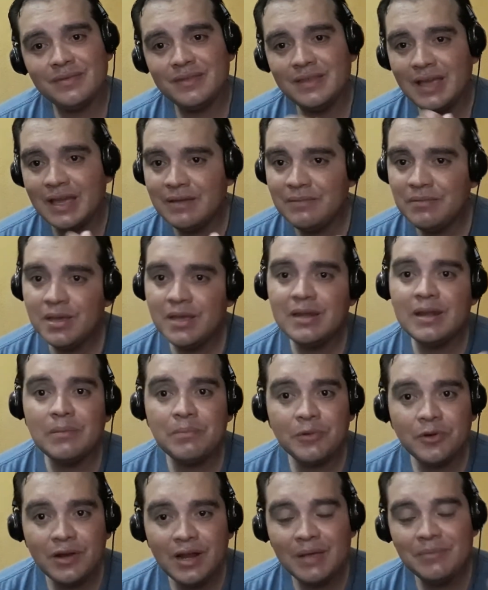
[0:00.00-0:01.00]
De ahí viene el
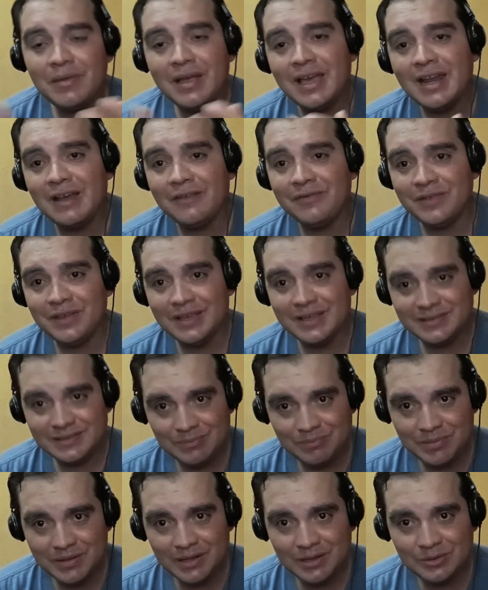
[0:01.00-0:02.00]
problema de la frieza
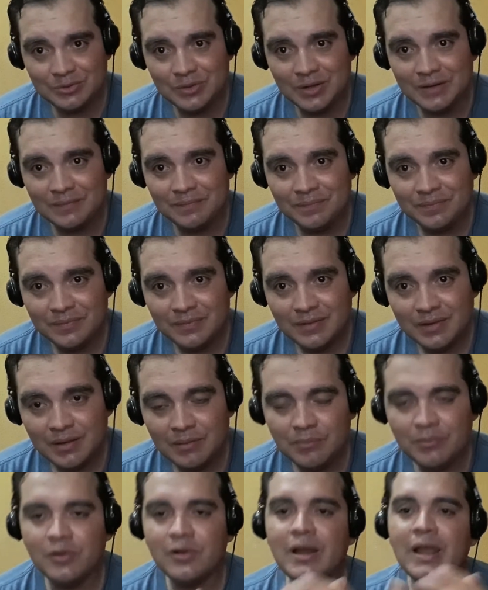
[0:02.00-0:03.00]
espiritual,
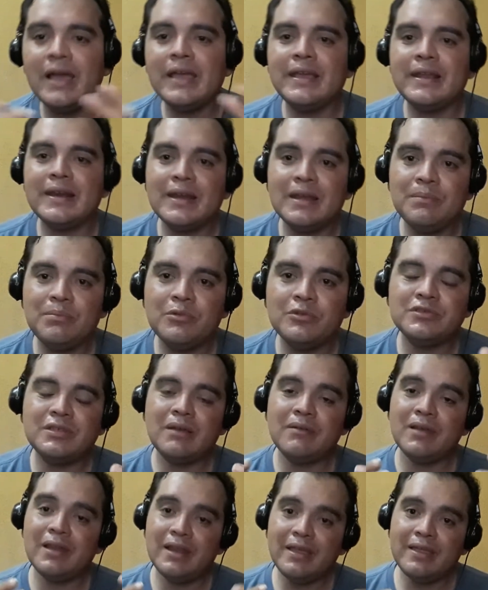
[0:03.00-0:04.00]
por la
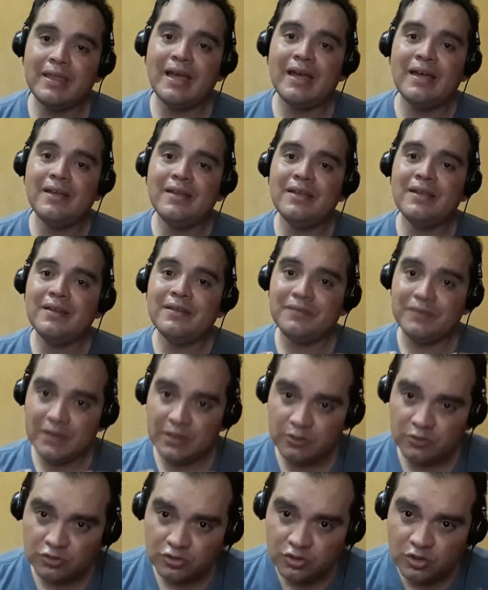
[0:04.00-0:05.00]
irresponsabilidad
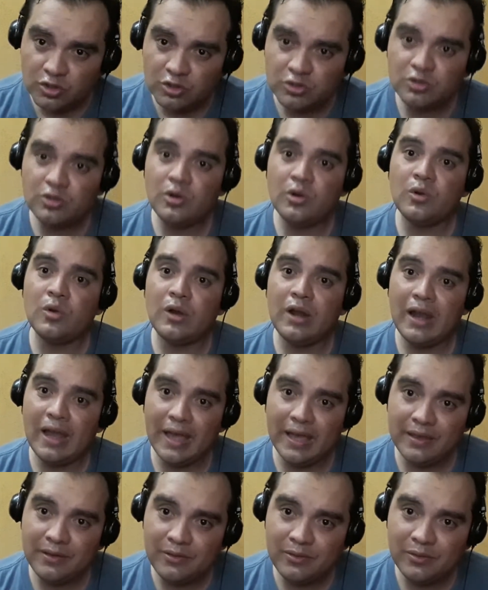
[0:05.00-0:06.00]
de nosotros los
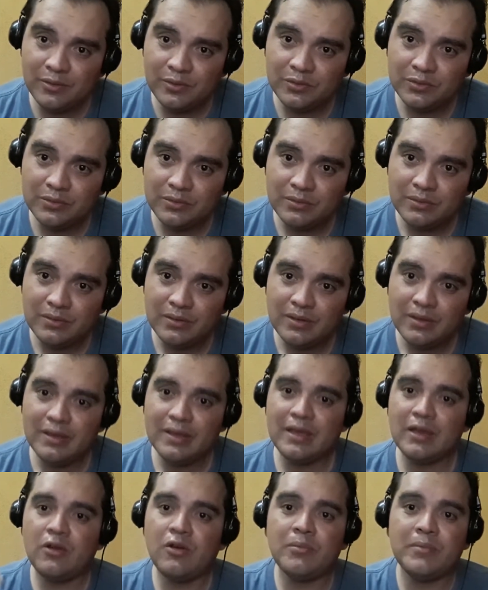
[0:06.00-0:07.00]
laicos
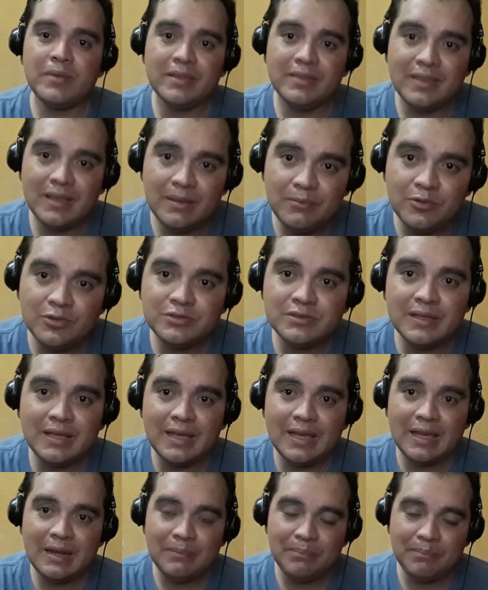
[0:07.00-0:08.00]
que cometemos
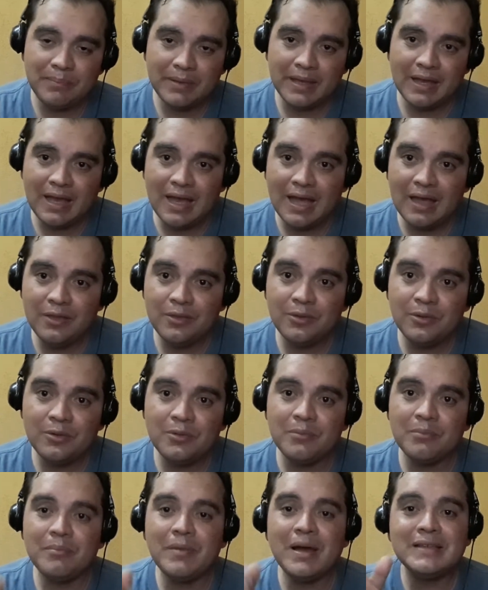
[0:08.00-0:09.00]
el pecado
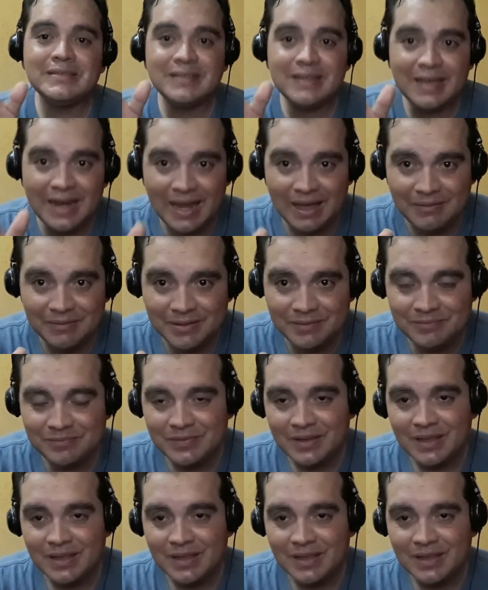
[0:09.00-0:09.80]
más grave.